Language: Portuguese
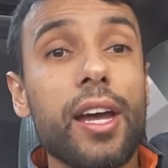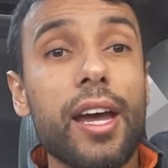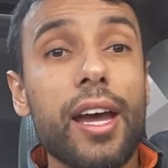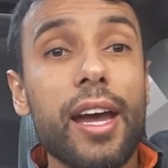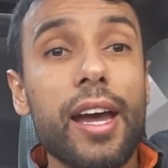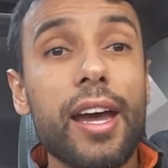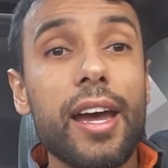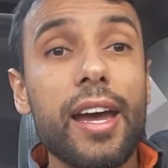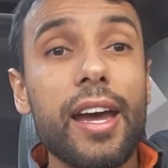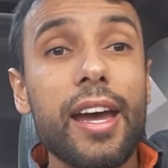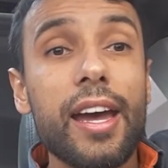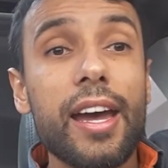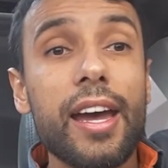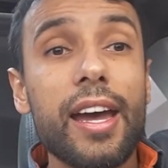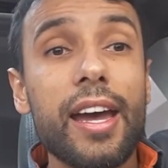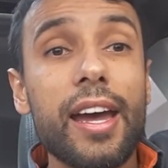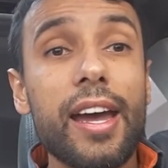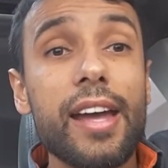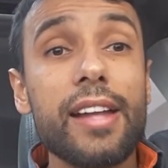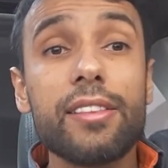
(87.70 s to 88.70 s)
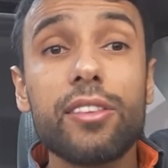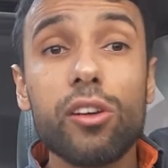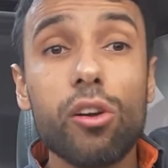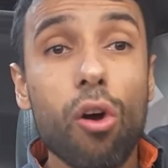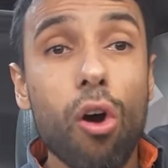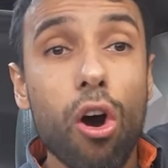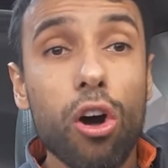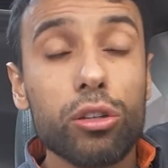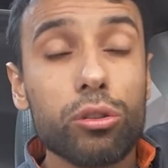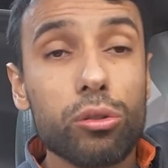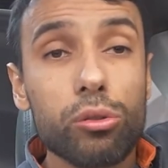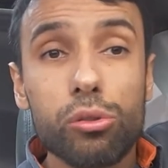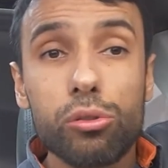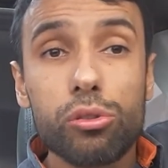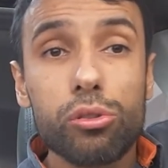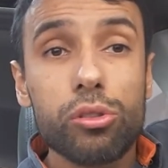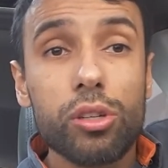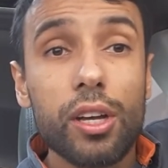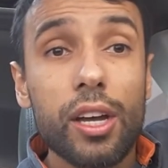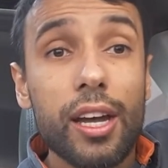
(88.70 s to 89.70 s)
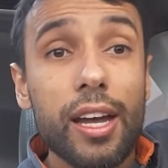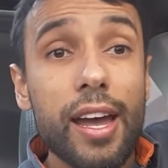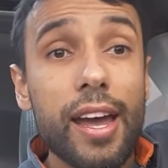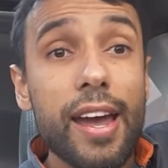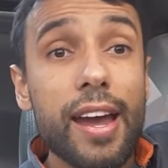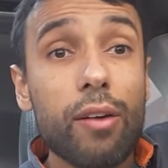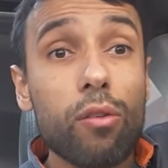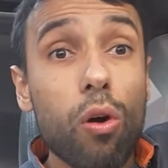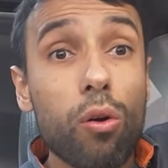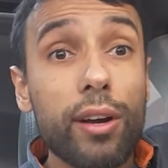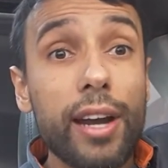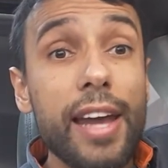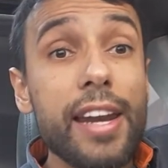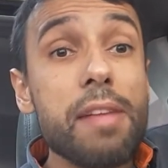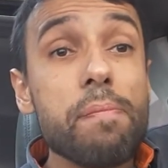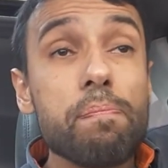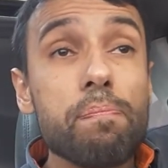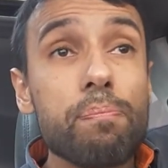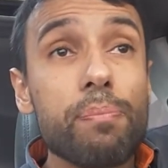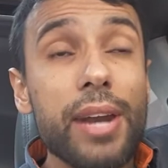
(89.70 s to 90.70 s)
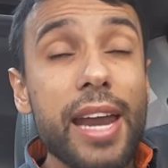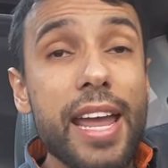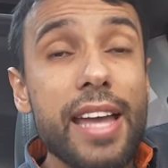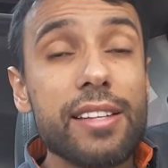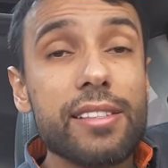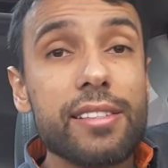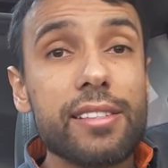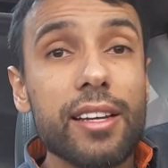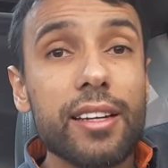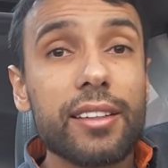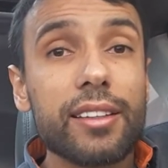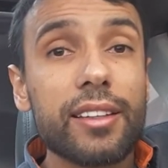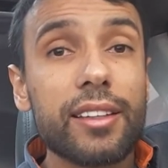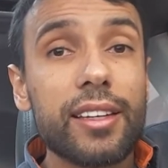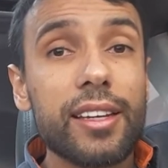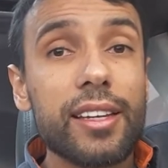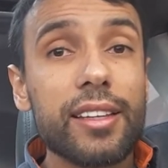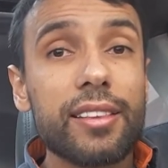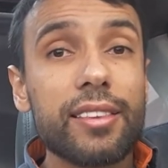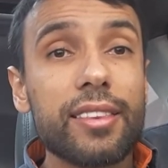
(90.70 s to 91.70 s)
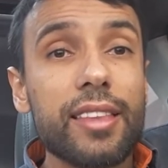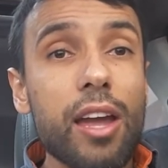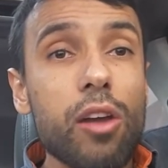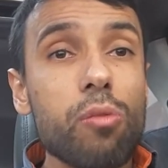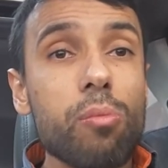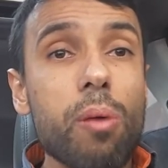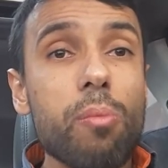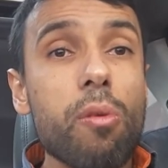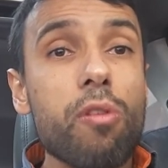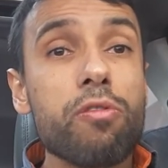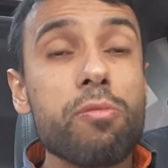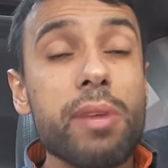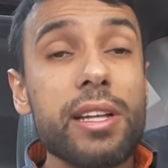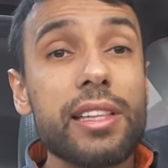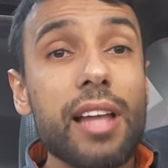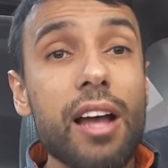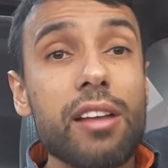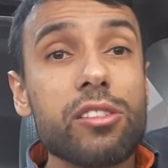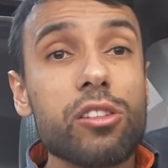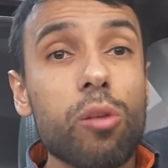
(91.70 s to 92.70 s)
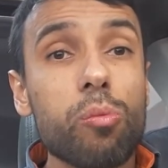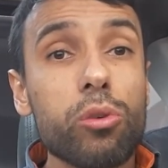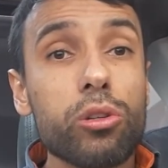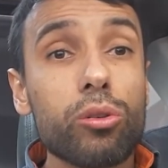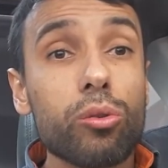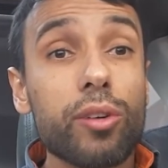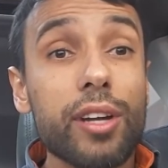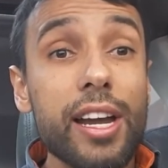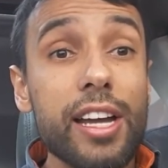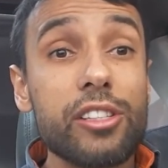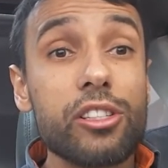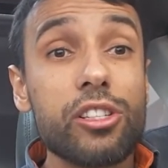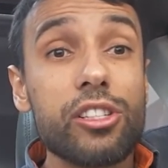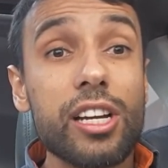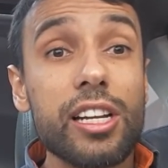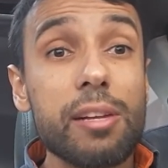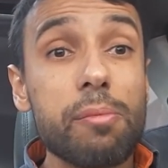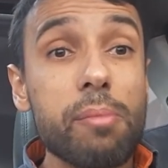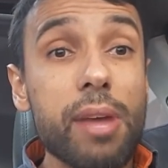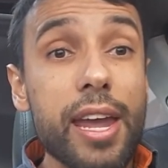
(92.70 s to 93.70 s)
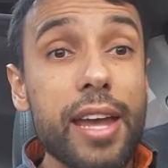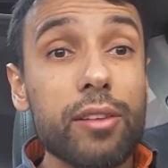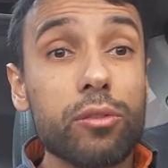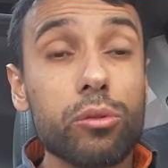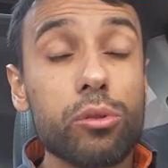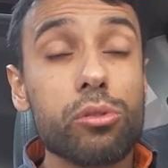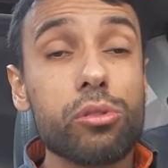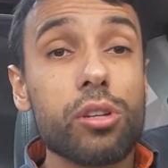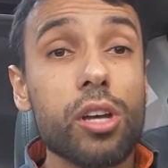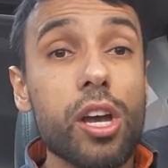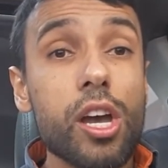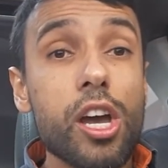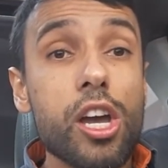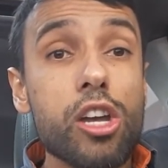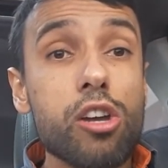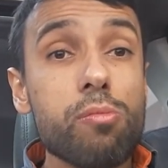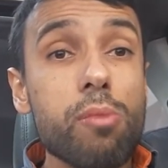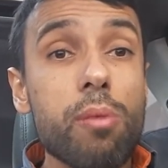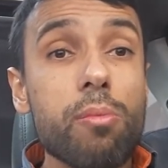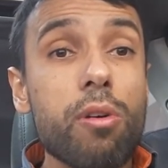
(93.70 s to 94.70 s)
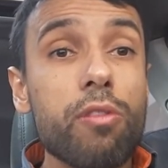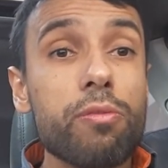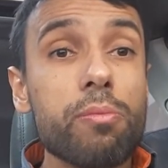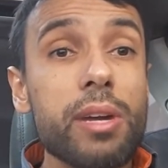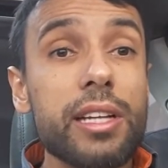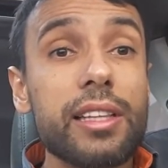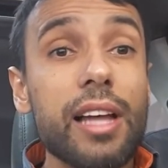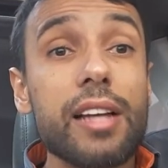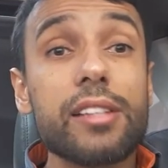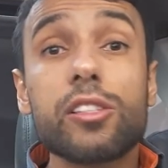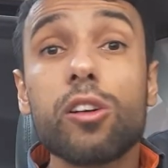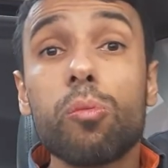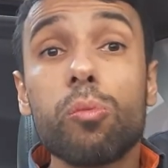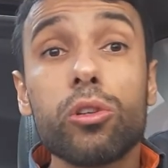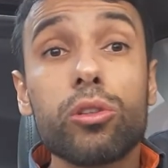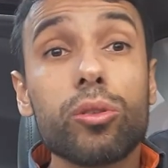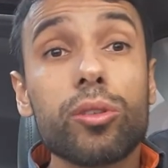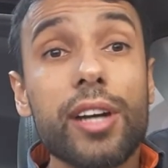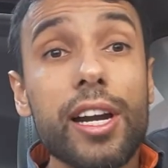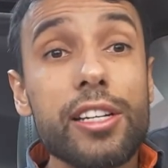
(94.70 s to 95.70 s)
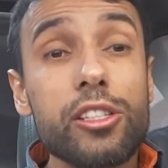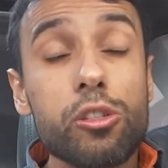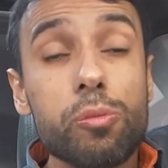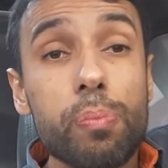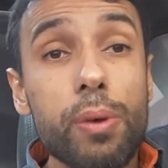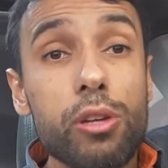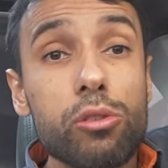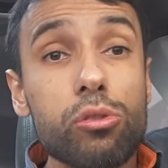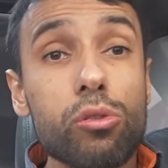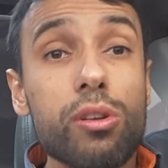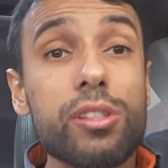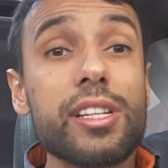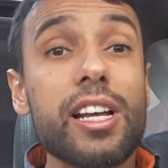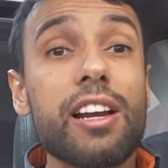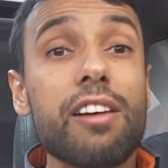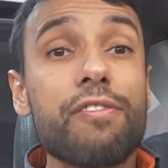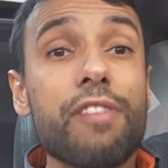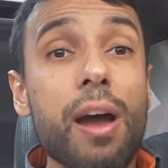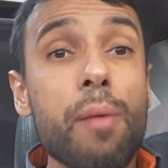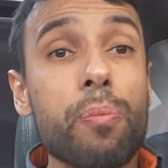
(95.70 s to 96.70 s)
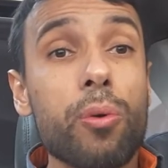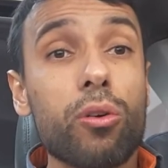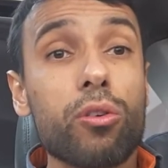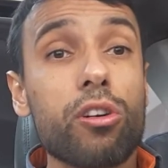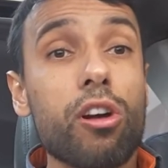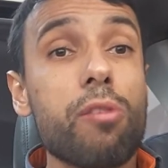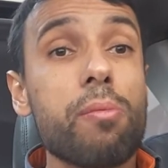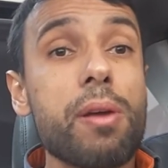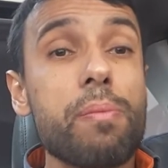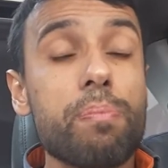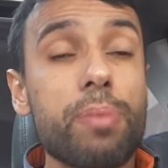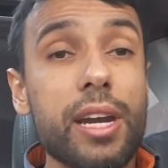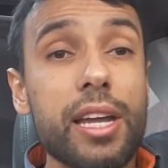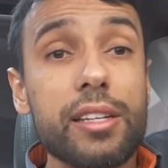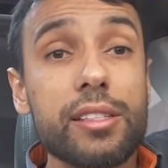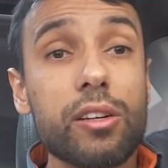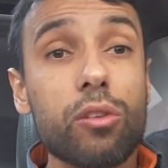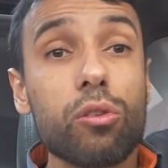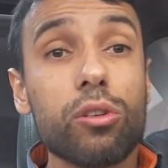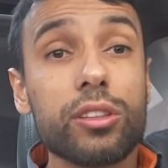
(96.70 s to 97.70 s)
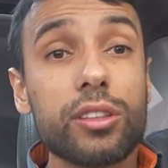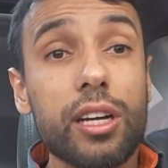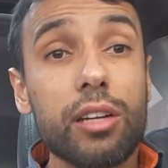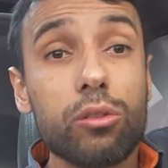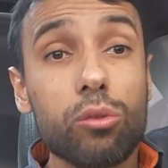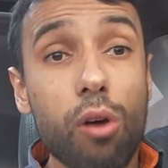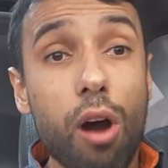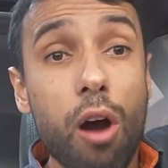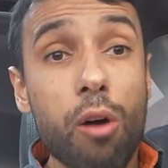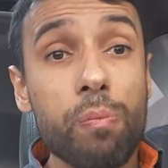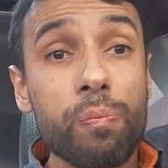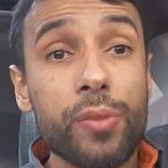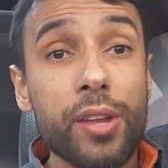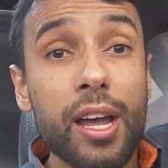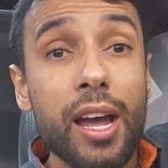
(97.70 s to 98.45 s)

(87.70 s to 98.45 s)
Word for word: é, entre outros. É, qualquer empresa que tem uma movimentação muito grande de alimentos e uma movimentação muito grande de pessoas, ela vai procurar uma empresa contratual.